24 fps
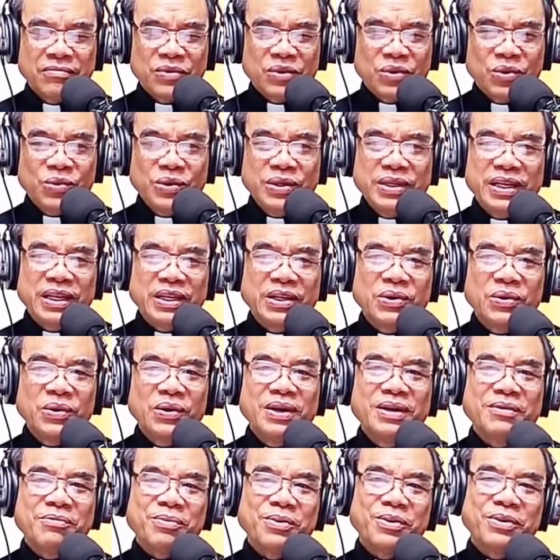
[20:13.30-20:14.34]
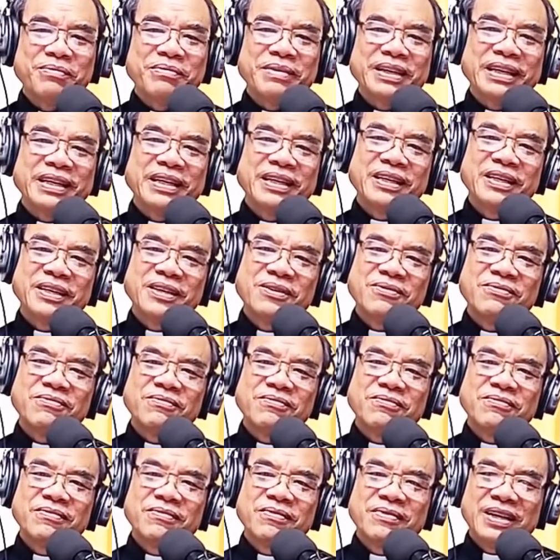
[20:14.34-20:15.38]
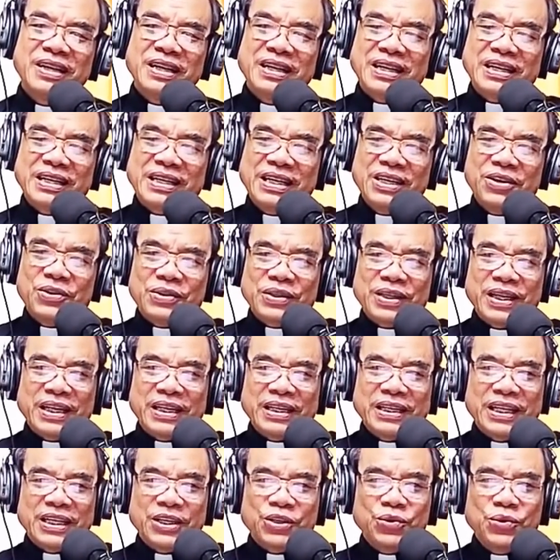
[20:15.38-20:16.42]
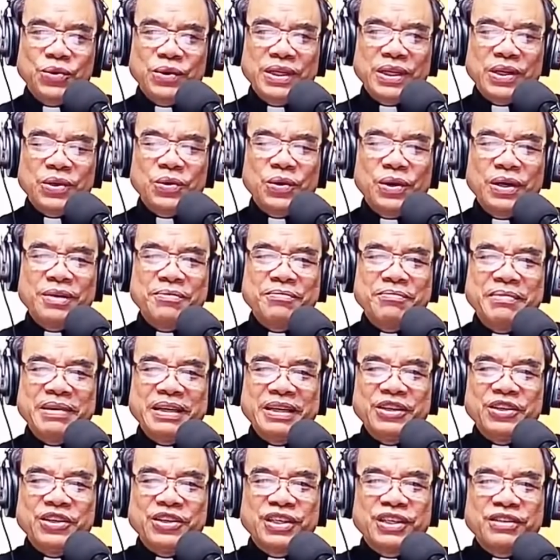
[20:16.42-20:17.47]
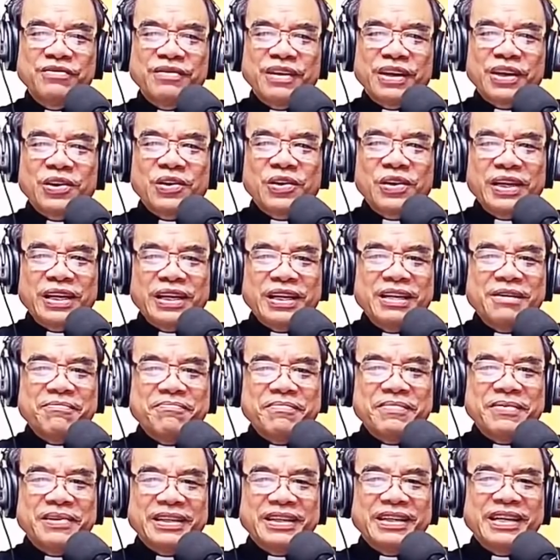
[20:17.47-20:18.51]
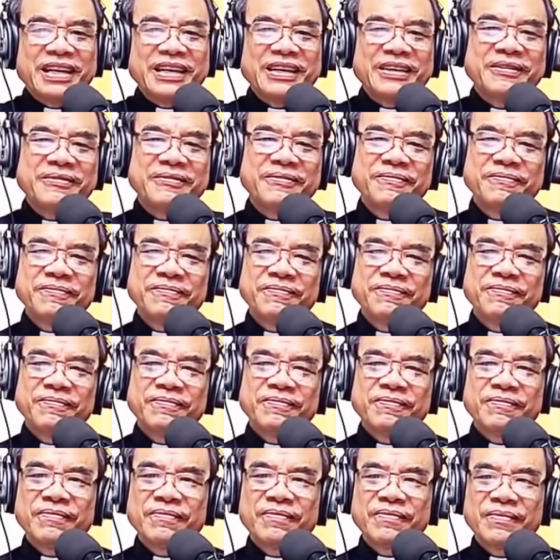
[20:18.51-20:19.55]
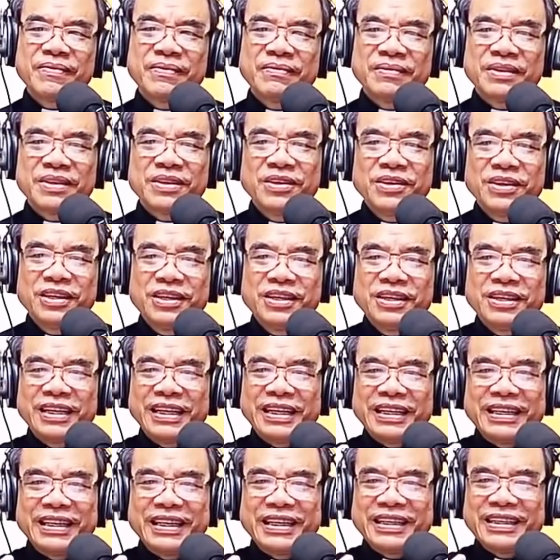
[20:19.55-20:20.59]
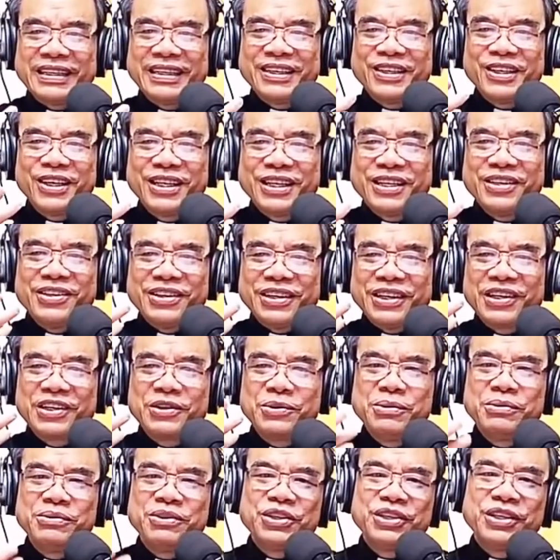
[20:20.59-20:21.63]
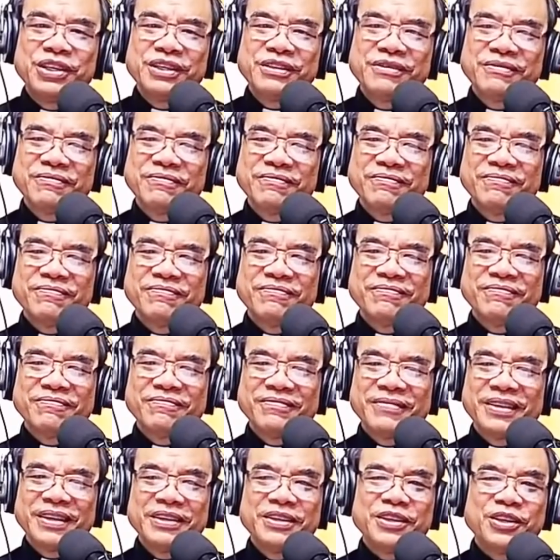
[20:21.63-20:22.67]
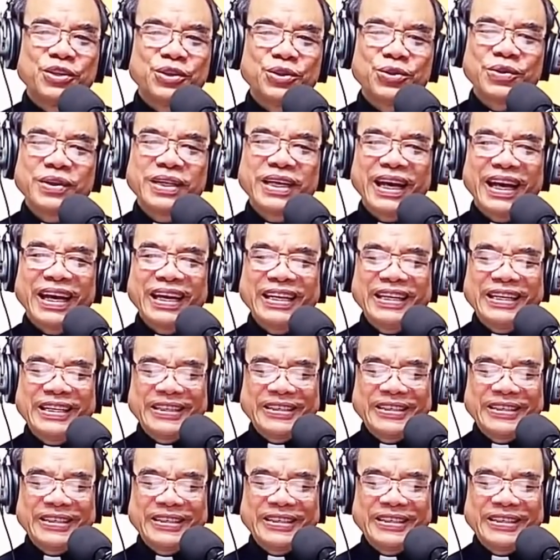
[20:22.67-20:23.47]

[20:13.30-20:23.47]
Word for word: thú nhận lỗi lầm của mình hay không hay là khi họ thành thật thú nhận lỗi lầm mình dựa vào cái đó để đập người ta chứng cớ rành rành để hết đường cứu chữa hết đường chối cãi